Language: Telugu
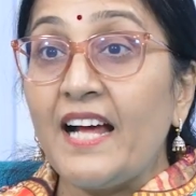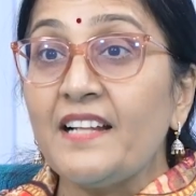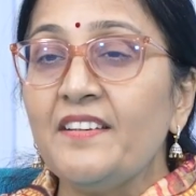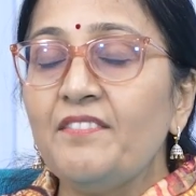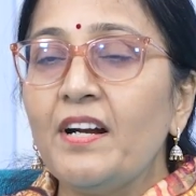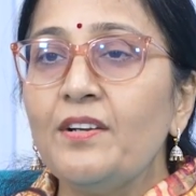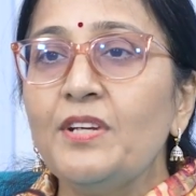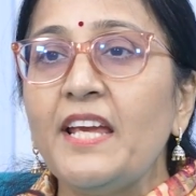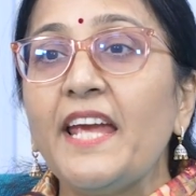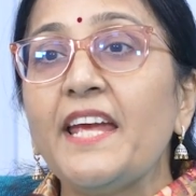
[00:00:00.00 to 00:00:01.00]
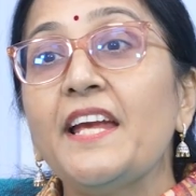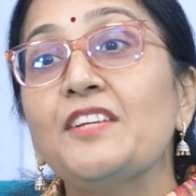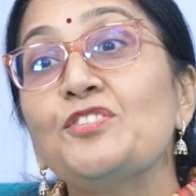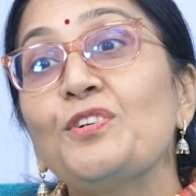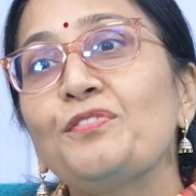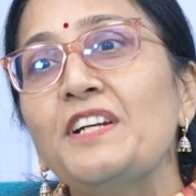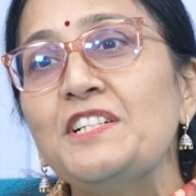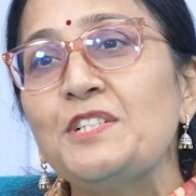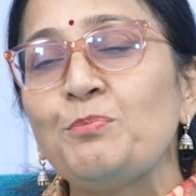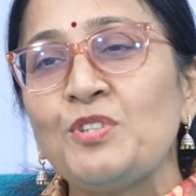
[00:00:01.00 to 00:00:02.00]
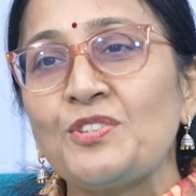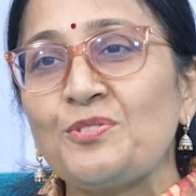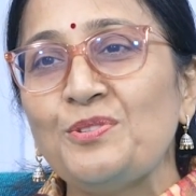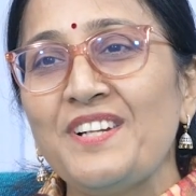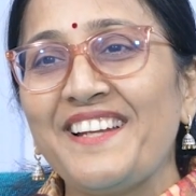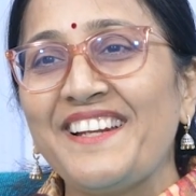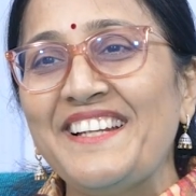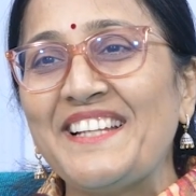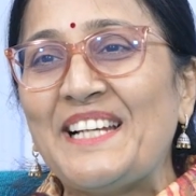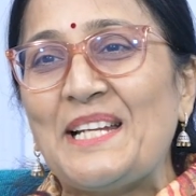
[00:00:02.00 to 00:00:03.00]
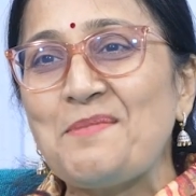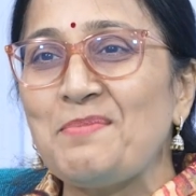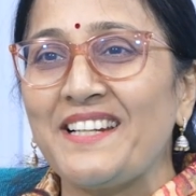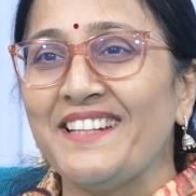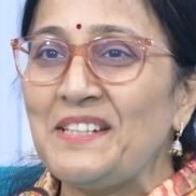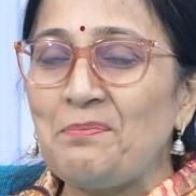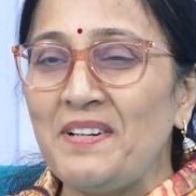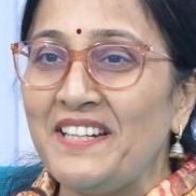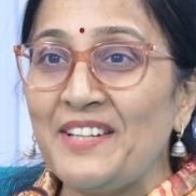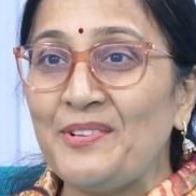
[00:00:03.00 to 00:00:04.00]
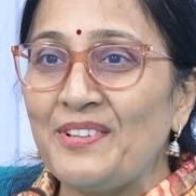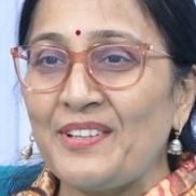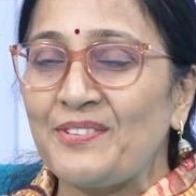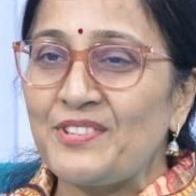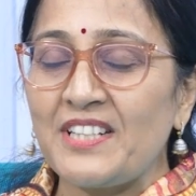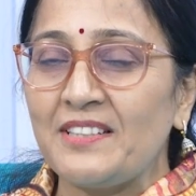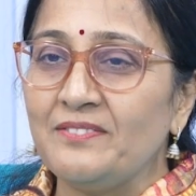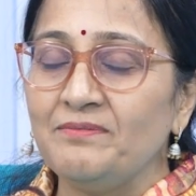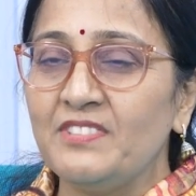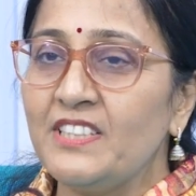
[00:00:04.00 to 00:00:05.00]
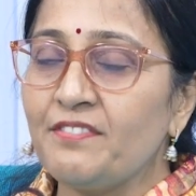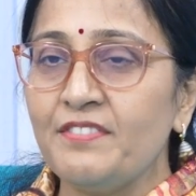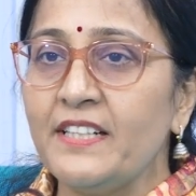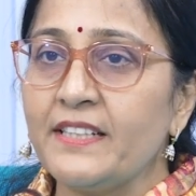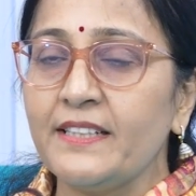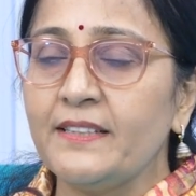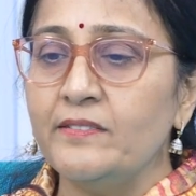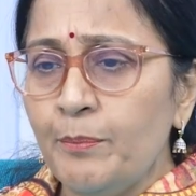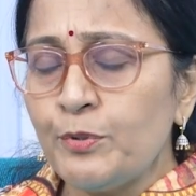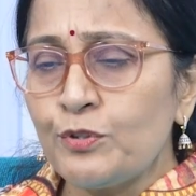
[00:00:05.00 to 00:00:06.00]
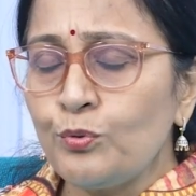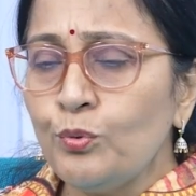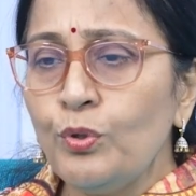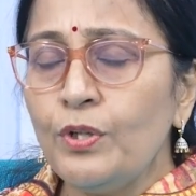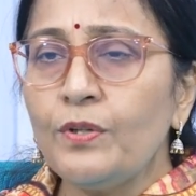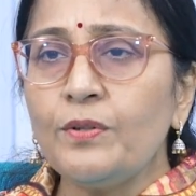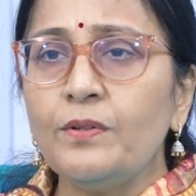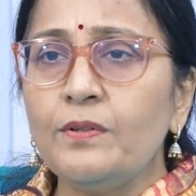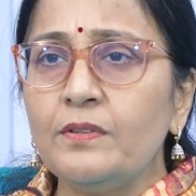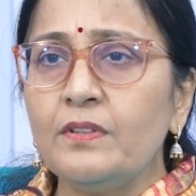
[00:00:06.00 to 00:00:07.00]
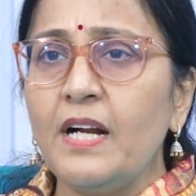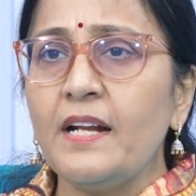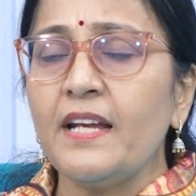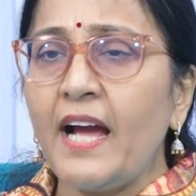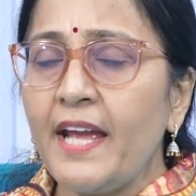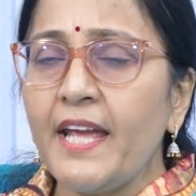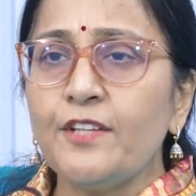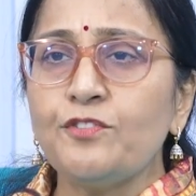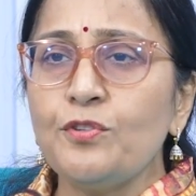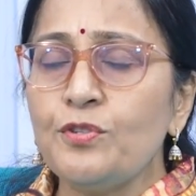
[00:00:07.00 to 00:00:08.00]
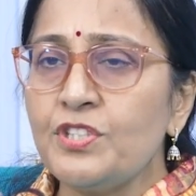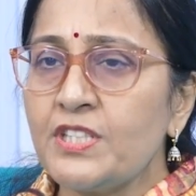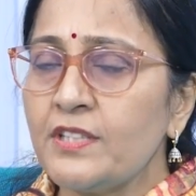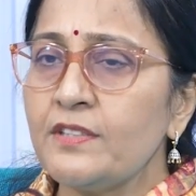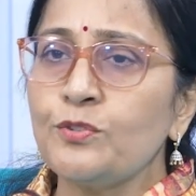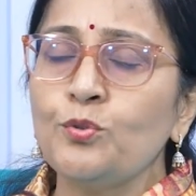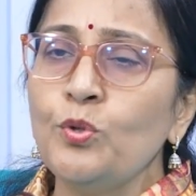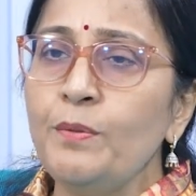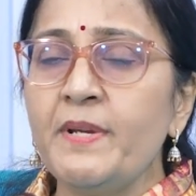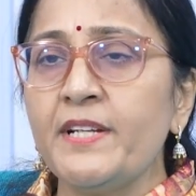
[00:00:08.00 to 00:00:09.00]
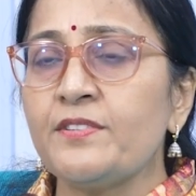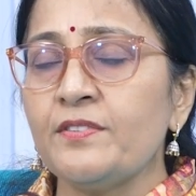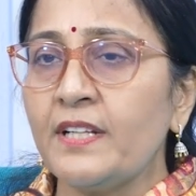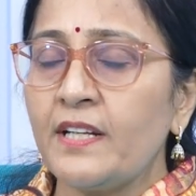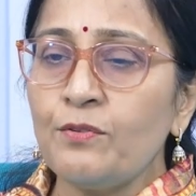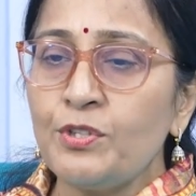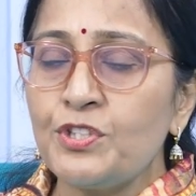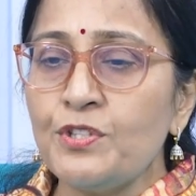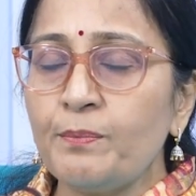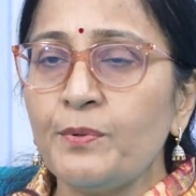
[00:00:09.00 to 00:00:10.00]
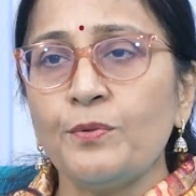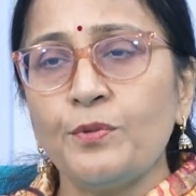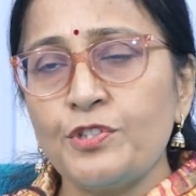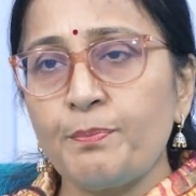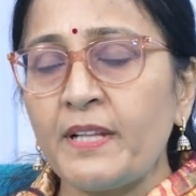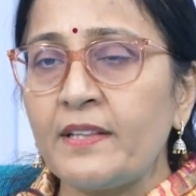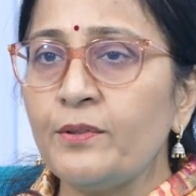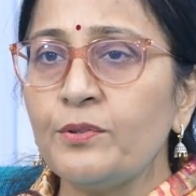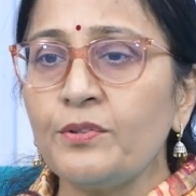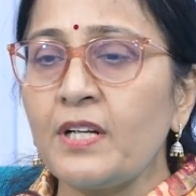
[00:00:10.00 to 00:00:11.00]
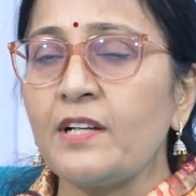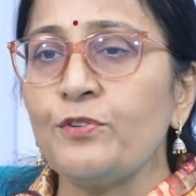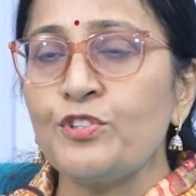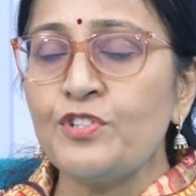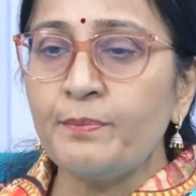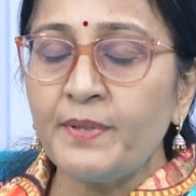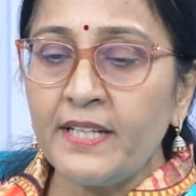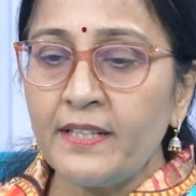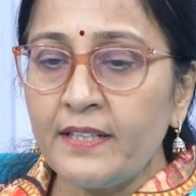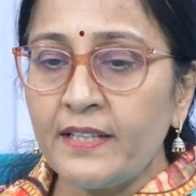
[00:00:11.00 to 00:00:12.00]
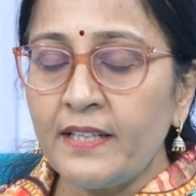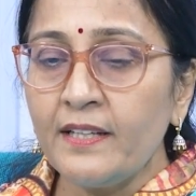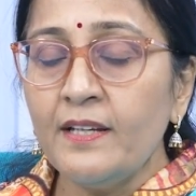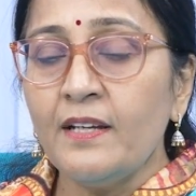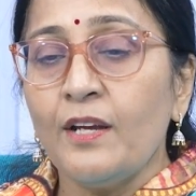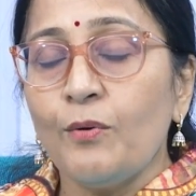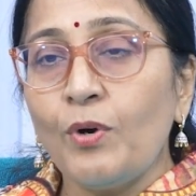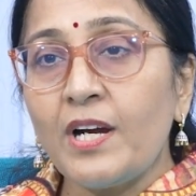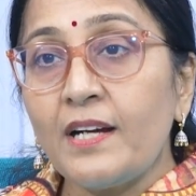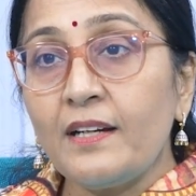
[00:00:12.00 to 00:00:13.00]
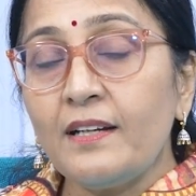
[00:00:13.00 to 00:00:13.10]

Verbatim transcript: అది వాళ్ళు ఏ ఏజ్లో ఫ్రెండ్షిప్ చేసుకున్నారనే దాన్ని బట్టి డిపెండ్ అయ్యి ఉంటుంది ఉషా డెఫినెట్గా ఇప్పుడు స్కూల్లో అంటే ఆ ఏజ్లోంచి స్కూల్ మీట్స్ ఇట్లా వచ్చినప్పుడు కొంచెం పెద్ద అవుతూ అట్లా వచ్చినప్పుడు ఏంటంటే ఒక